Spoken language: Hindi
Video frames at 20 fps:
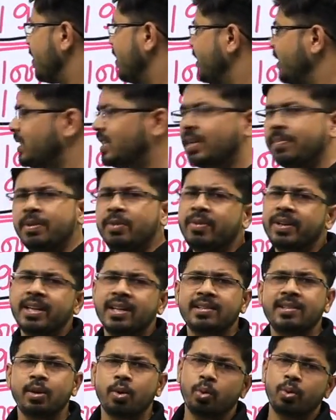किसी भी
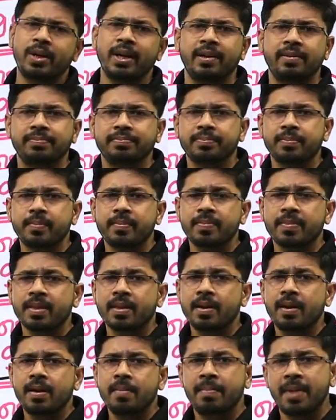वजह से रोके
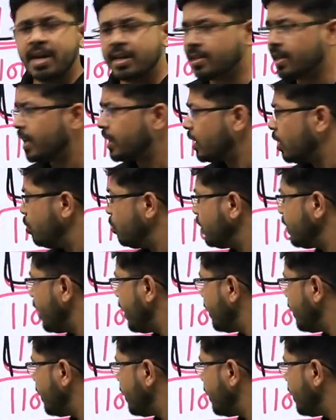मैं ये चाहता हूं कि